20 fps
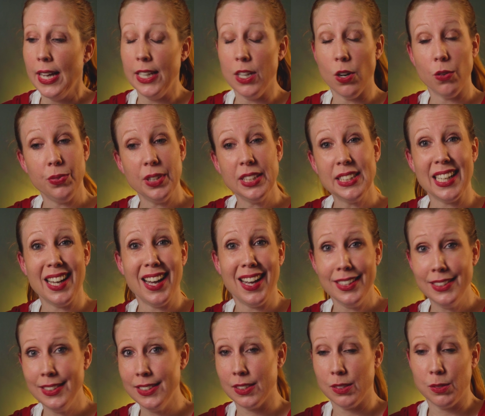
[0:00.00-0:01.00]
Et en fait,
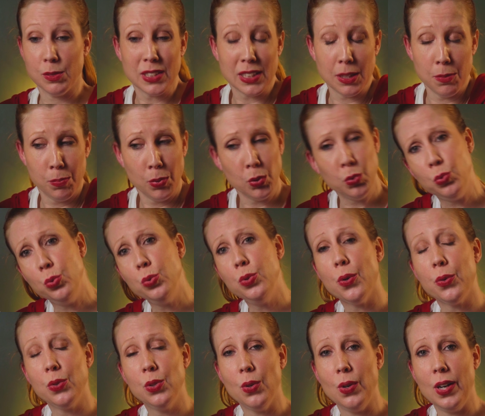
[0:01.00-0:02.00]
Anne, c'est beaucoup
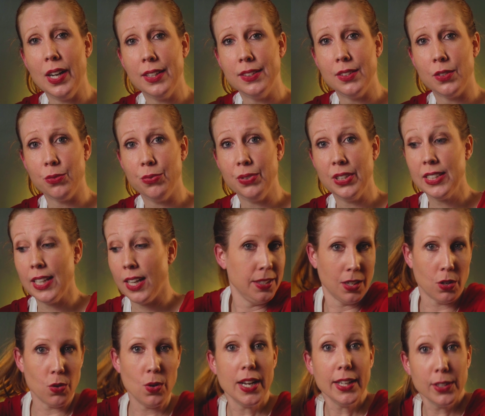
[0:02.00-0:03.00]
d'engueulades. En fait,
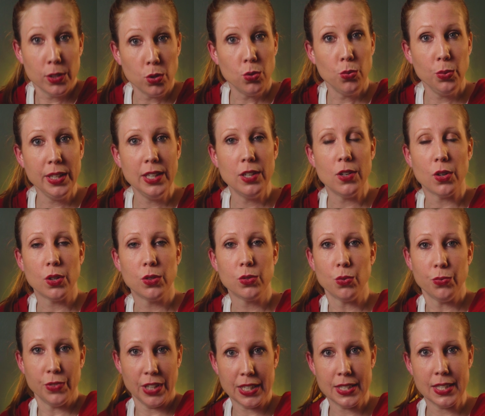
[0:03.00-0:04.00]
il relate lui leur
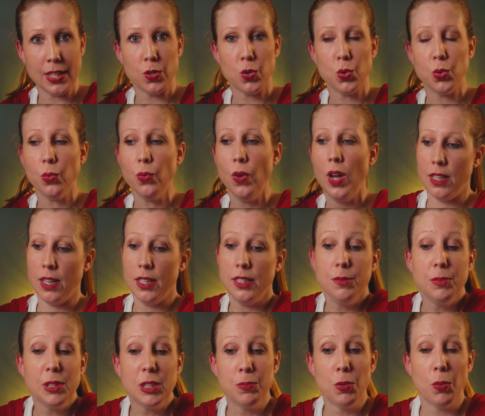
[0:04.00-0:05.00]
conversation. À la
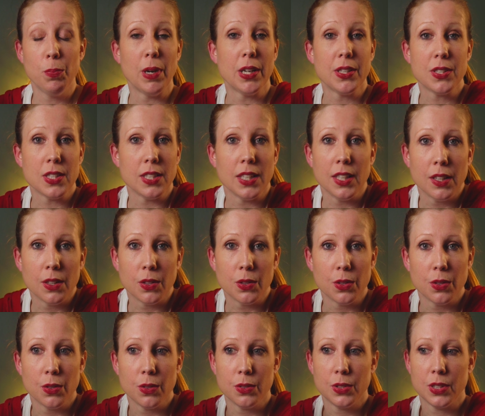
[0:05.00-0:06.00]
limite, bon bah c'est
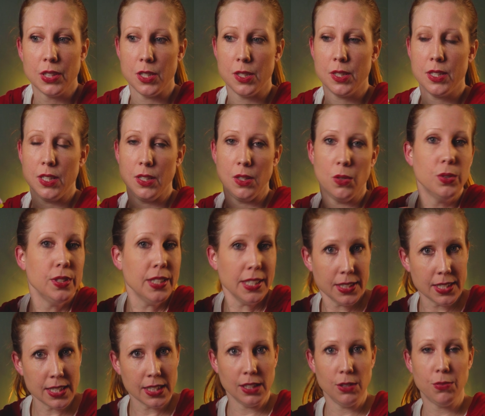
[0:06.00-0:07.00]
euh, c'est
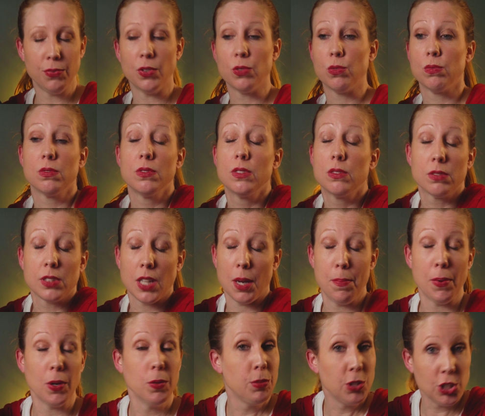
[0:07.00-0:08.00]
honnête ce qu'il fait, on ne serait
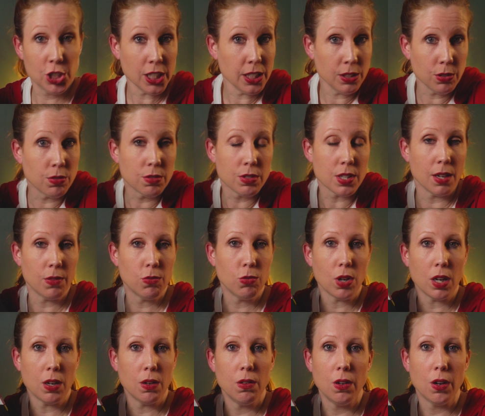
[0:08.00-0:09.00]
pas obligé de
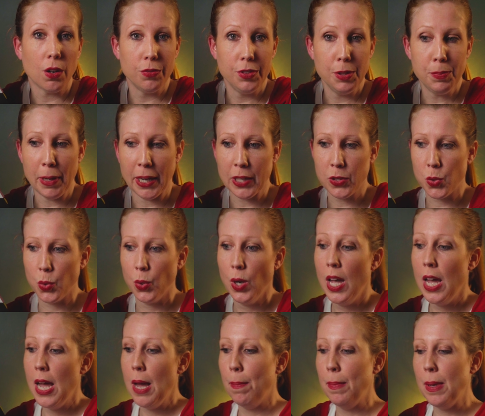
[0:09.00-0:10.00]
savoir euh, leur vie perso.
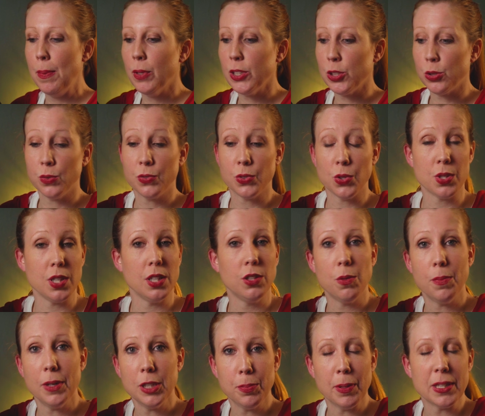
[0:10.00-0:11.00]
Mais moi je trouve que c'est
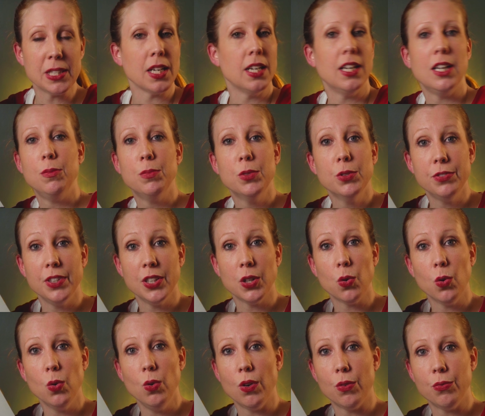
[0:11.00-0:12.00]
dommage parce qu'elle a le mauvais
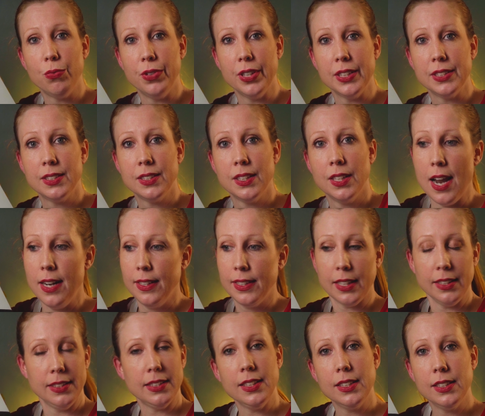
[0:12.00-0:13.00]
rôle en fait. Elle
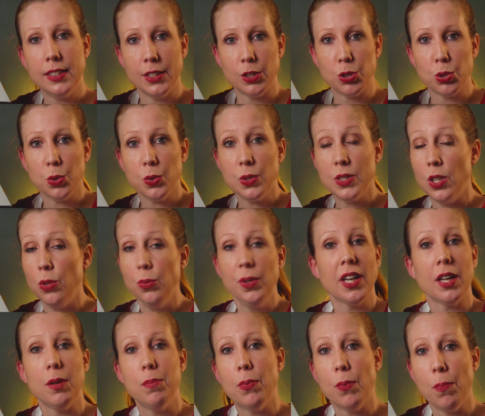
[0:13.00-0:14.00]
critique des choses et lui
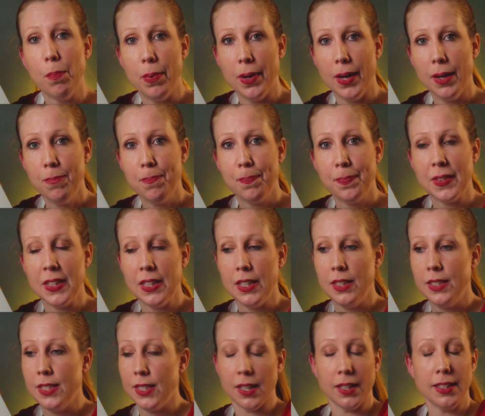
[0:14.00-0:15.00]
il répond pas,
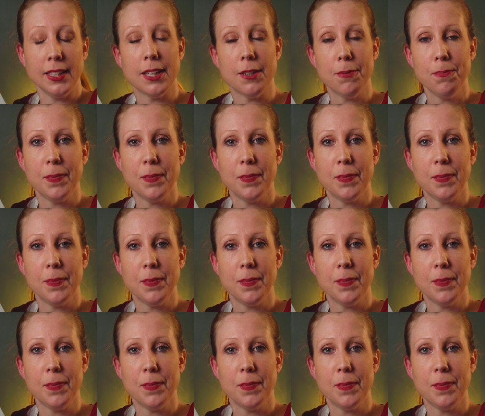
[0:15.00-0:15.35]
il dit rien.